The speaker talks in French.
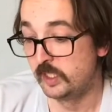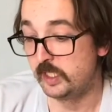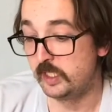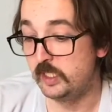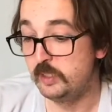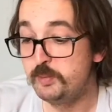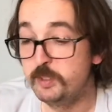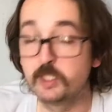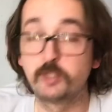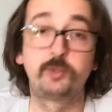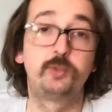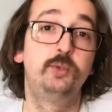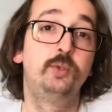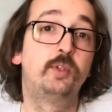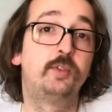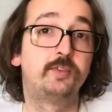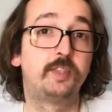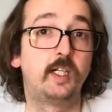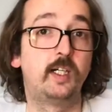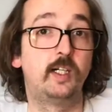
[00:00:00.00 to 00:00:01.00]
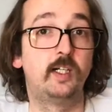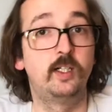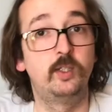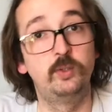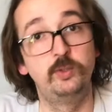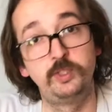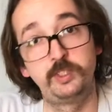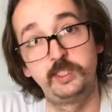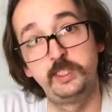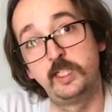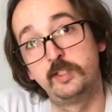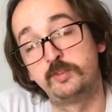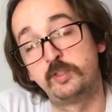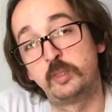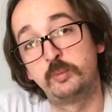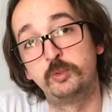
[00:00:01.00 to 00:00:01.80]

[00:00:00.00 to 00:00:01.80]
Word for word: Et bien sûr, on va aussi avoir